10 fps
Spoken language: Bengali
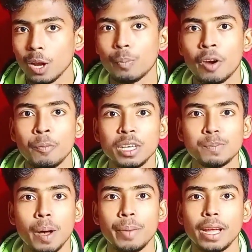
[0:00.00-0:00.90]
একটা ভালো
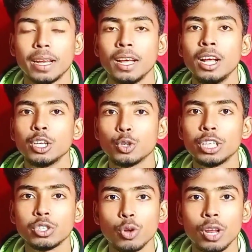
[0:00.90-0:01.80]
পারফরমেন্স পাবেন
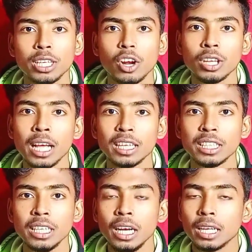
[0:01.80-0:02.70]
যদি স্টোরেজের কথায়
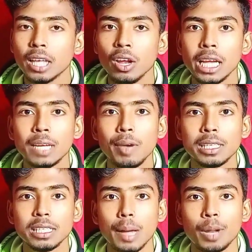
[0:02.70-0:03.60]
আসি তাহলে এই
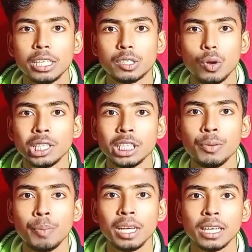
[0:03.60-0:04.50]
ডিভাইসটিতে আপনারা স্টোরেজ
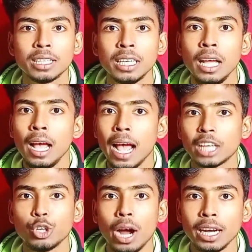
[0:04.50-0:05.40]
হিসেবে পেয়ে যাচ্ছেন
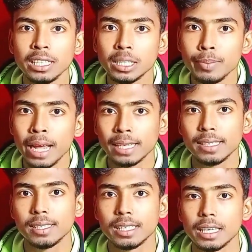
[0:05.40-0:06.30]
একশো আঠাশ জিবি
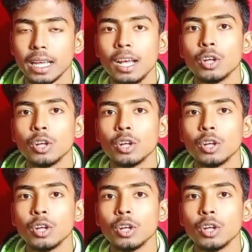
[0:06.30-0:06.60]
এসএসডি